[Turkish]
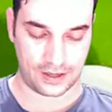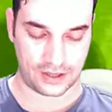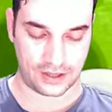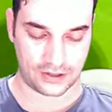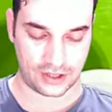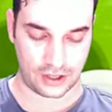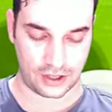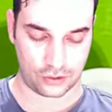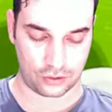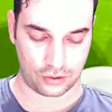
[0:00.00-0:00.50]

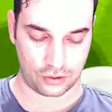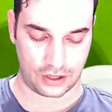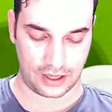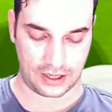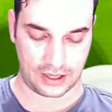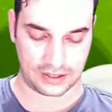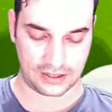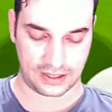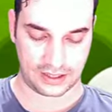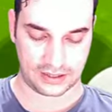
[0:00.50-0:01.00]
aşağıya doğru
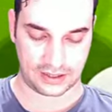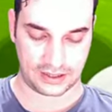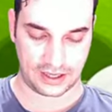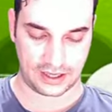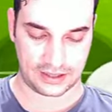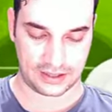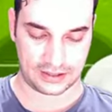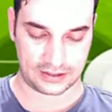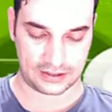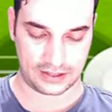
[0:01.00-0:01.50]
Alexander
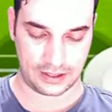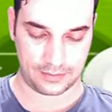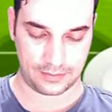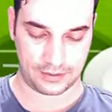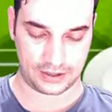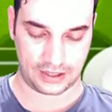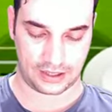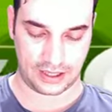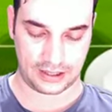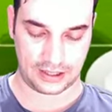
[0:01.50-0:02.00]
Arnold'a
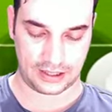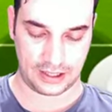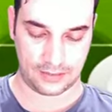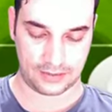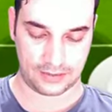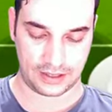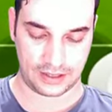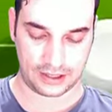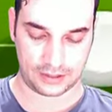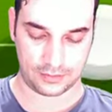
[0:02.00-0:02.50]
biz kaliteli bir
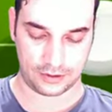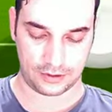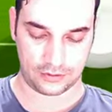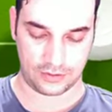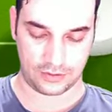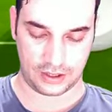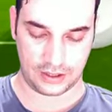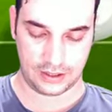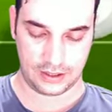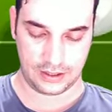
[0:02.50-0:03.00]
takımız
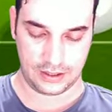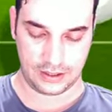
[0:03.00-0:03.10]
ve